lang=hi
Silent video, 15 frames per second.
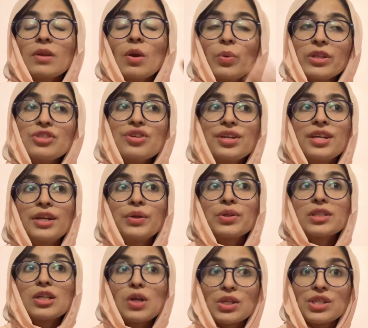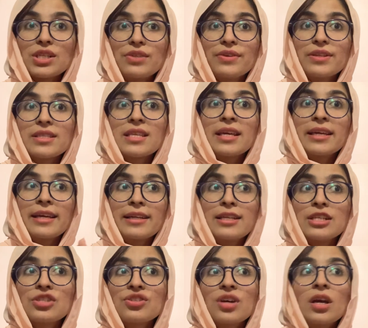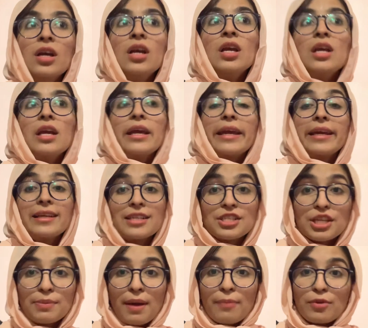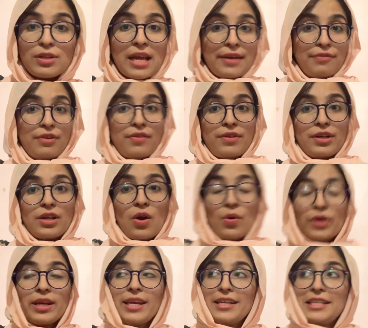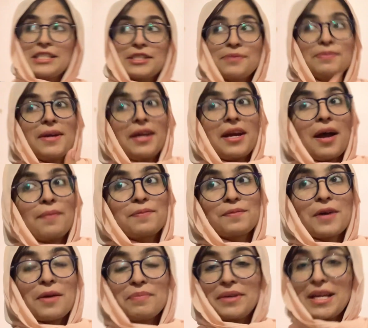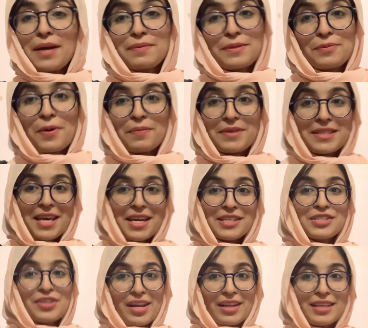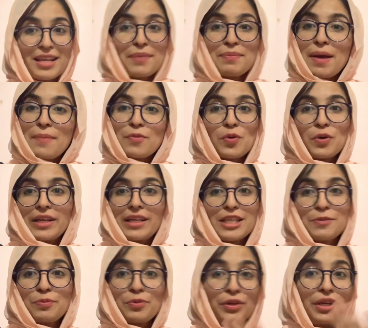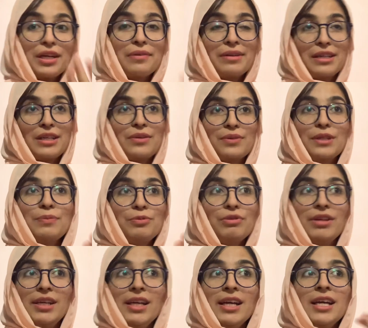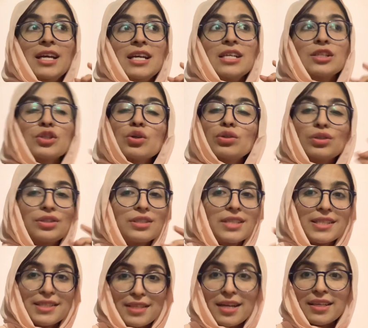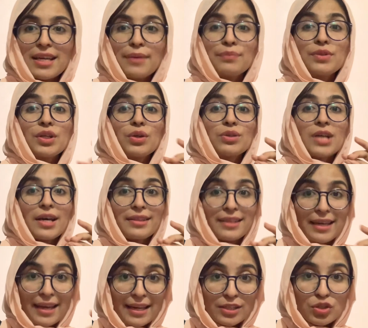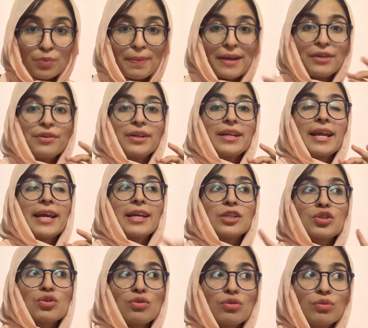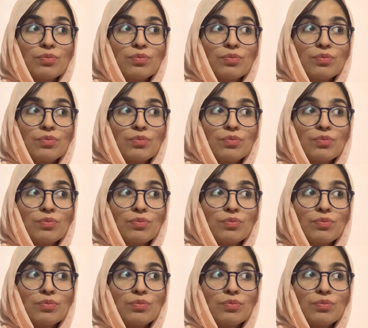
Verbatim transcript: कौन सी डन डूंग लॉजिकल रीजनिंग इंग्लिश इंग्लिश की मैं आपको लाइव कवर कराऊंगी इंग्लिश में आपका मेरा आपसे प्रॉमिस है इन तला मैं आपको इंग्लिश पूरी कवर कराऊंगी पूरी जो जो चीज़ें जिस तरह के एमसीक्यूज आते हैं जो पैटर्न है जो